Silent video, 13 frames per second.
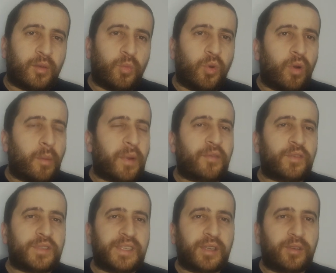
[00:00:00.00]
bon, après, il
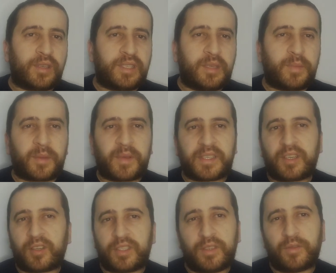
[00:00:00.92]
faut se dire que les hypermarchés,
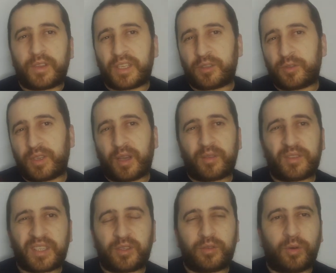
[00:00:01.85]
quand ils te vendent un jeu
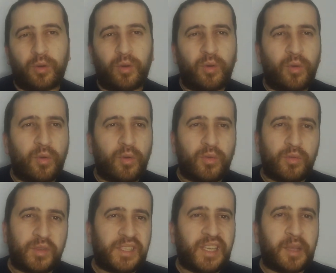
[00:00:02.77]
45 euros,
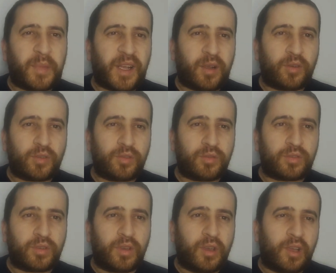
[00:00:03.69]
ils ne gagnent pas
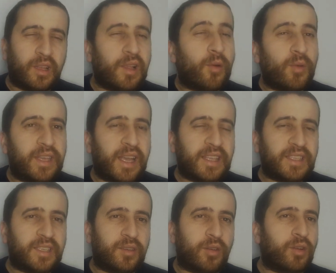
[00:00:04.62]
grand-chose. Là où ils gagnent,
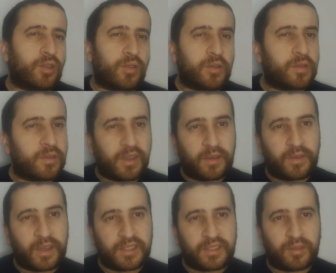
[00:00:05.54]
c'est que quand tu vas venir
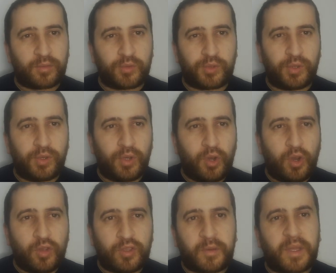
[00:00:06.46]
acheter ton jeu,
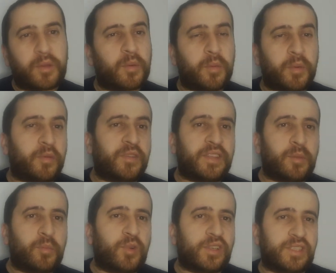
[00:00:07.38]
tu vas en
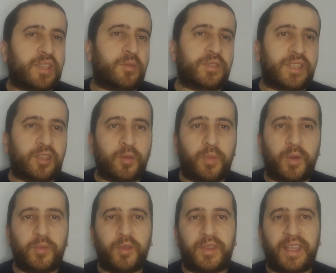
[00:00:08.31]
profiter pour acheter ton sac de
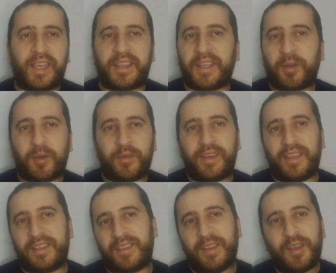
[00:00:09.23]
pommes de terre, tes
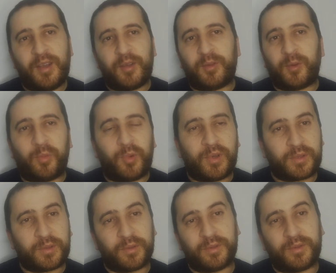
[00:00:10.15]
crevettes, ton
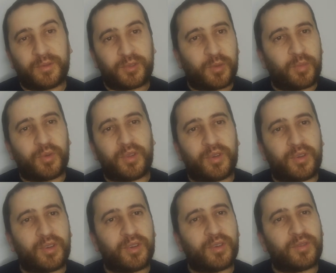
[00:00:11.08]
poisson, ton shampoing,
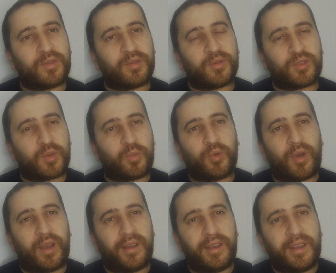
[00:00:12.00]
euh, ton
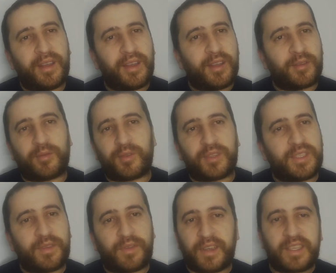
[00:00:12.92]
shampoing, ton
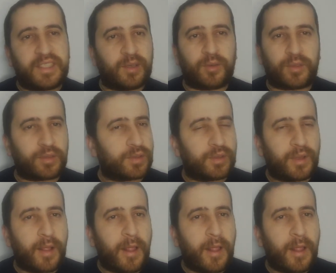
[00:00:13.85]
dentifrice et autres.